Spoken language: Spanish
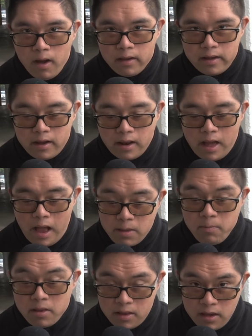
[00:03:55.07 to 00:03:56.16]
hay que la casa en
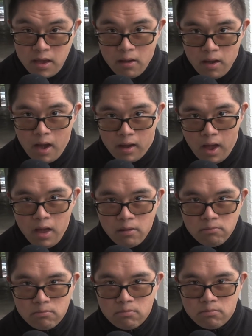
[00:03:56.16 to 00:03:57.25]
Bretaña, acá.
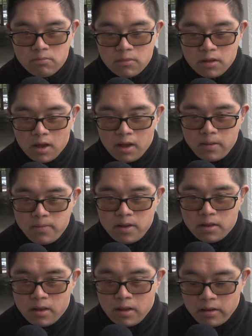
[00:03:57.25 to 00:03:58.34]
Que el
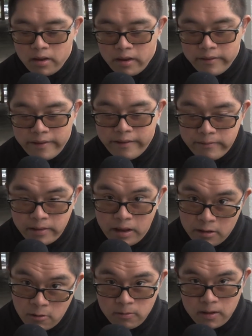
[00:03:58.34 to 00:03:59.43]
billete que que que
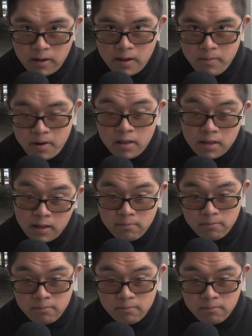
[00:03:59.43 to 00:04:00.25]
enano, que que pelate.